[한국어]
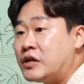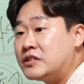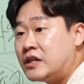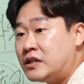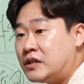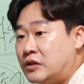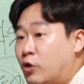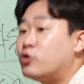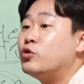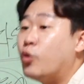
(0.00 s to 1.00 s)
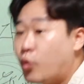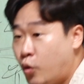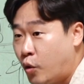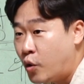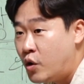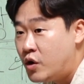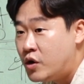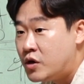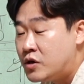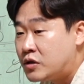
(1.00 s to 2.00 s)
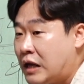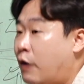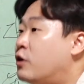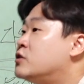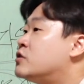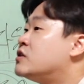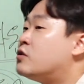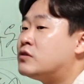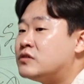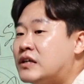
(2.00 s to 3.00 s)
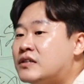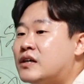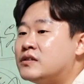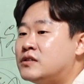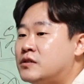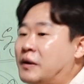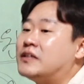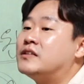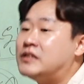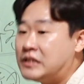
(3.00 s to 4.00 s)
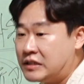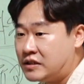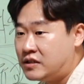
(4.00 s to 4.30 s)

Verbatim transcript: 굉장히 열어놓고 다원적인 어떤 사상들을 받아들이는,